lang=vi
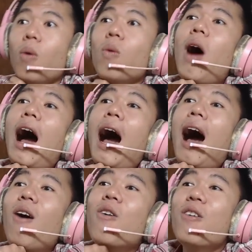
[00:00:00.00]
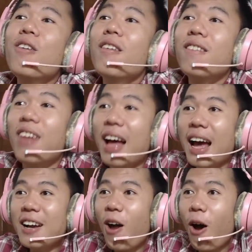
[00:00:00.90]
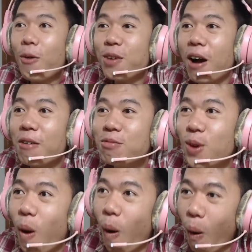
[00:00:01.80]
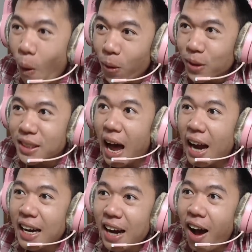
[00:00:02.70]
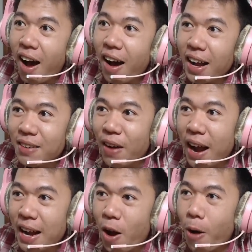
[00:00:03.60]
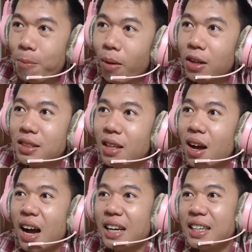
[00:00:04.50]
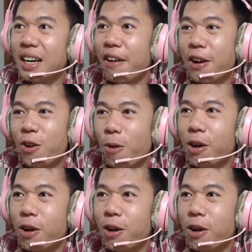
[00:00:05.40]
Wow, Venom khổng lồ. Trời ơi, Venom Monster Haki, Venom